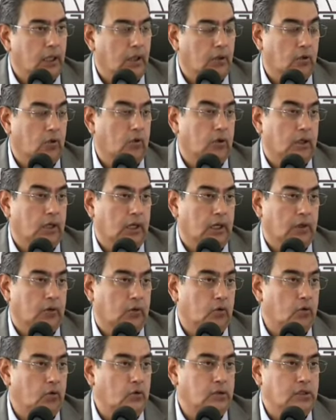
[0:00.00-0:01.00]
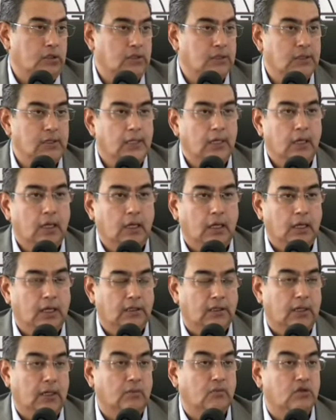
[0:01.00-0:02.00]
en donde entonces
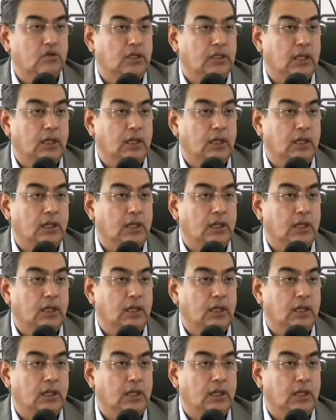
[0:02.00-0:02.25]
le estaríamos